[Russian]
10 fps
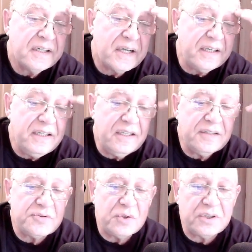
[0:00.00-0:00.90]

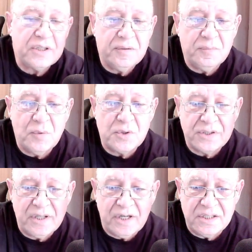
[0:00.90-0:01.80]
какие-то все-таки
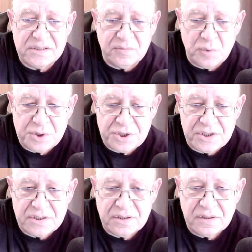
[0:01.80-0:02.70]
можно
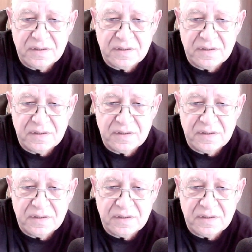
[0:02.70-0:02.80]
озвучить